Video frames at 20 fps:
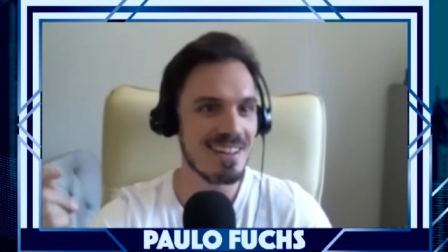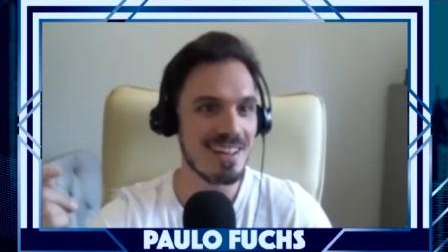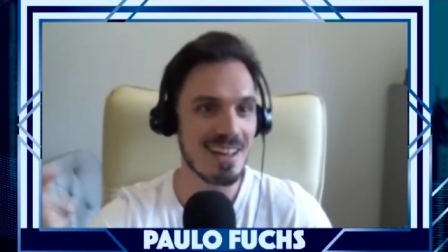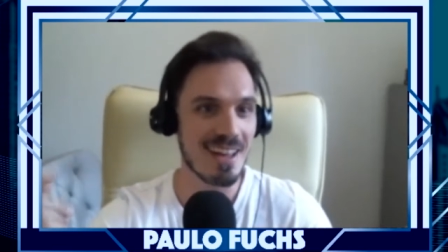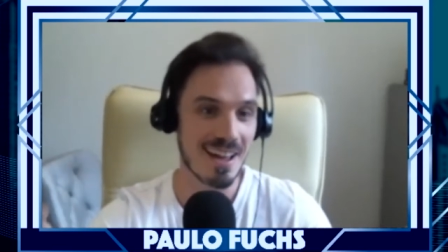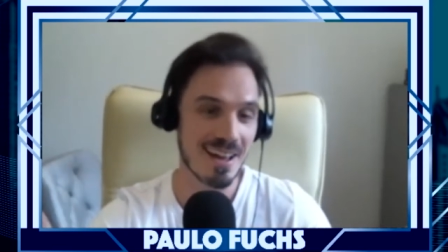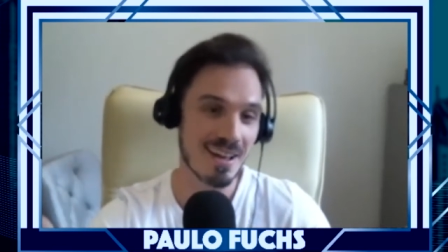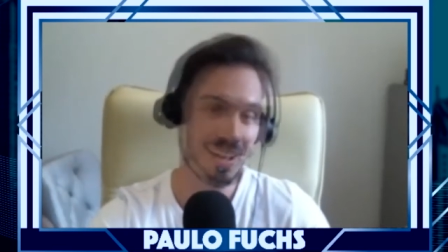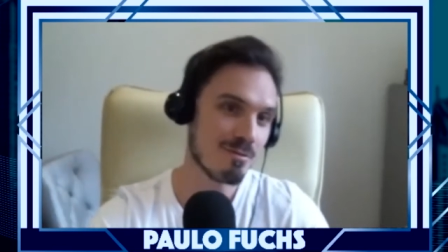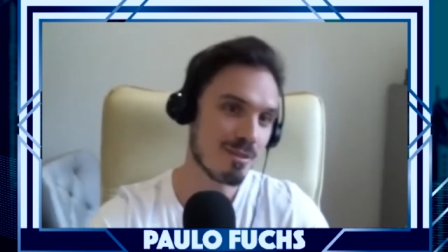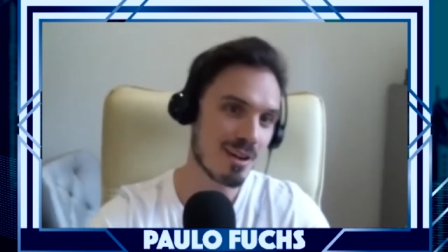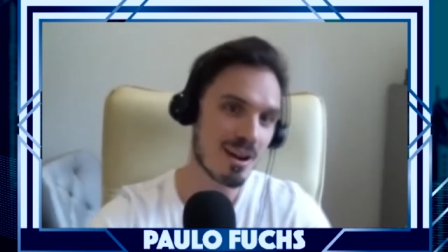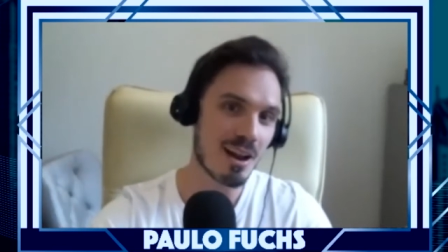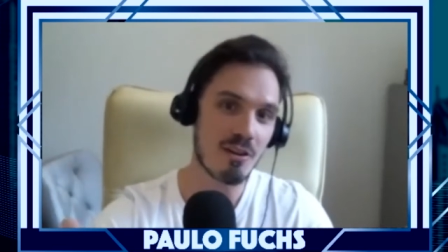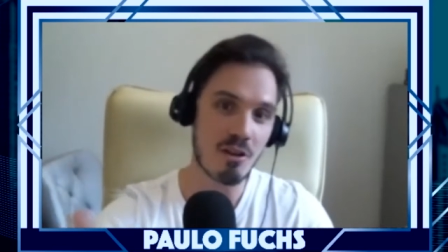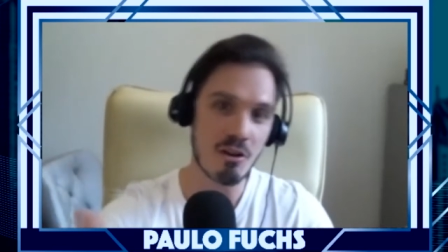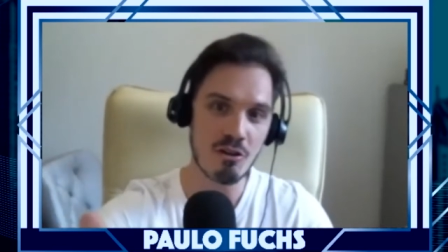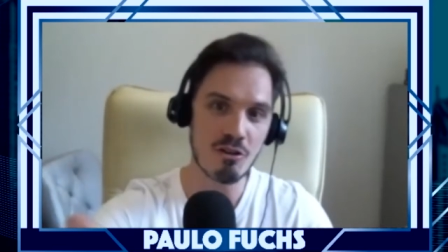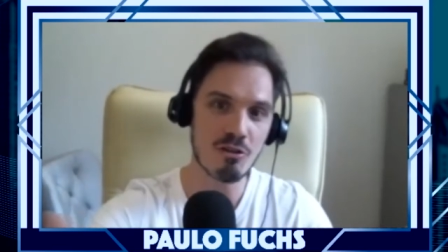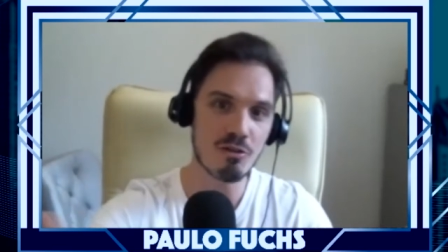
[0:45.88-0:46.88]
E é
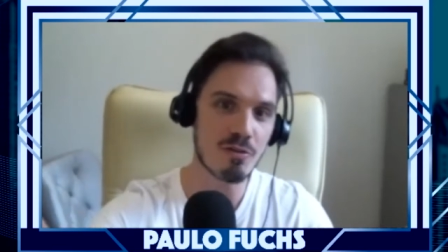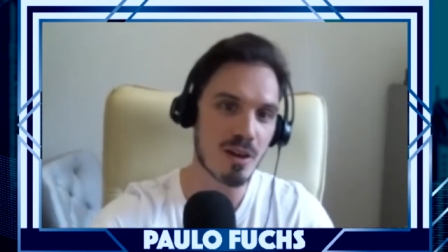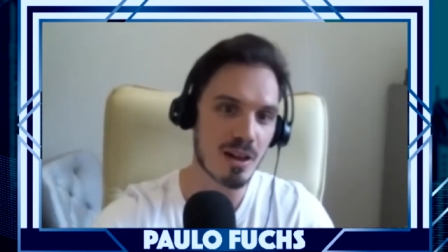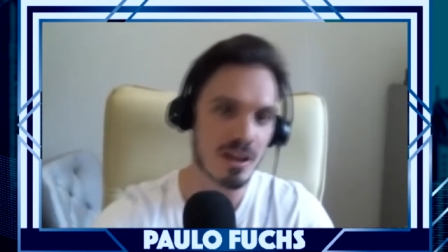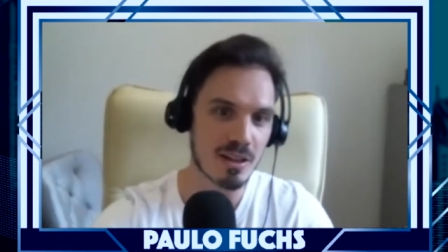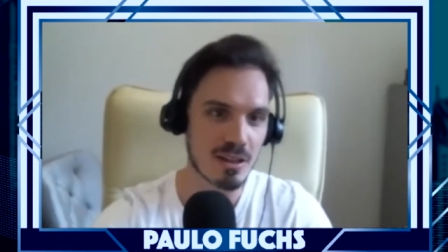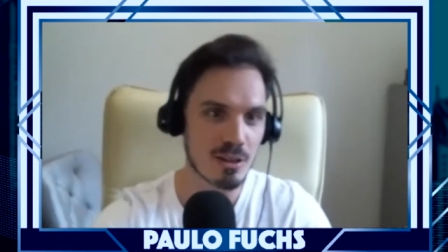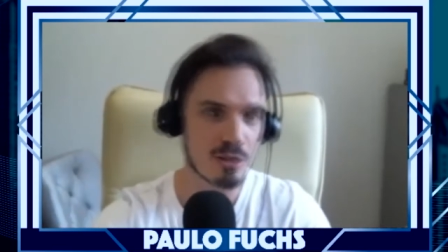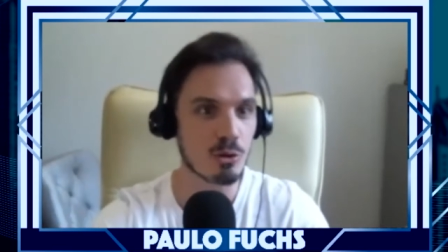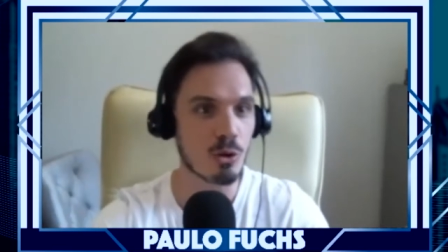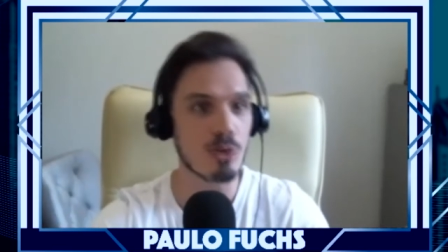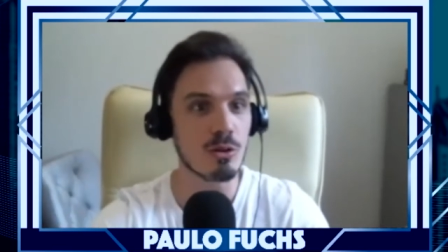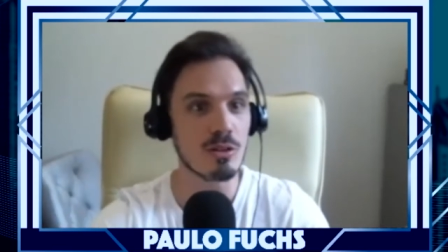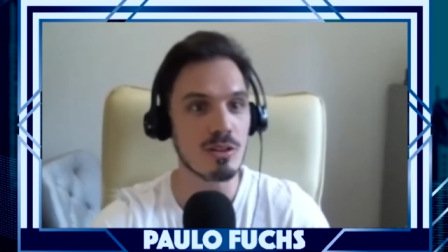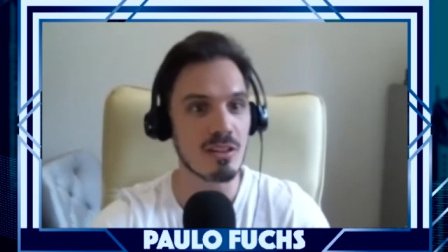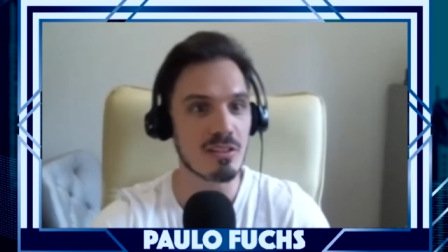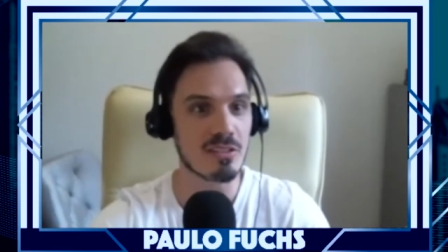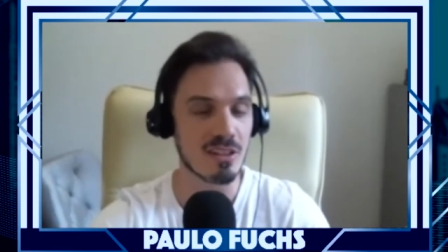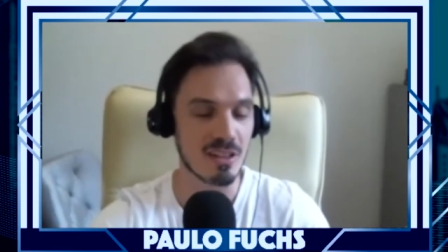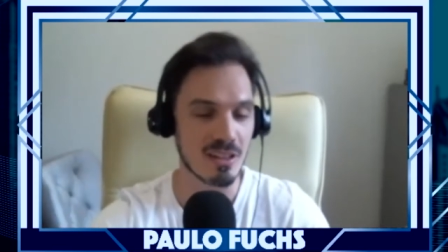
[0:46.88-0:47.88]
verdade, a gente fala que
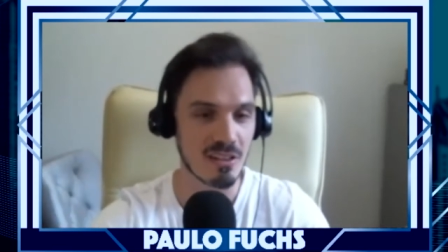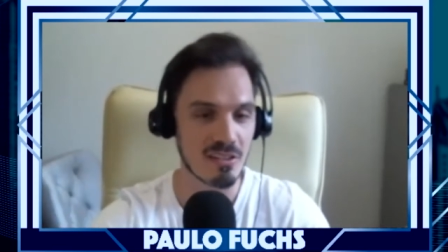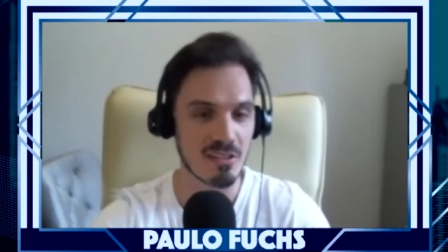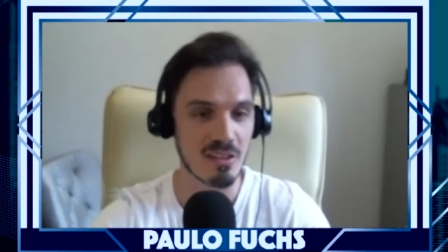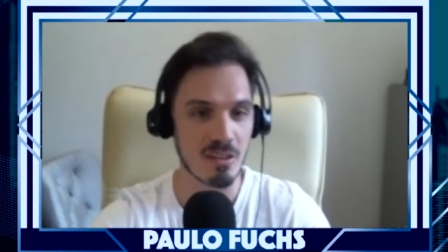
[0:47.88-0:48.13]
toda santa